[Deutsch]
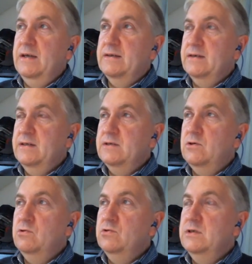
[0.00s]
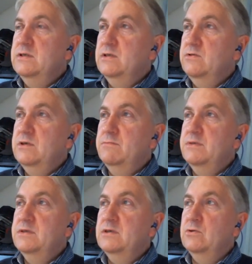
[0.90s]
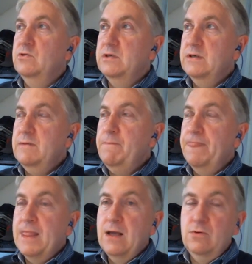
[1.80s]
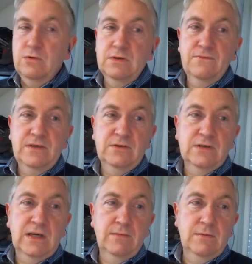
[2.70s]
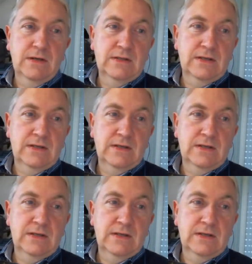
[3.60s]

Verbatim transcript: Das ganze Auto ist natürlich ein bisschen größer und wie Dirk Himmelmann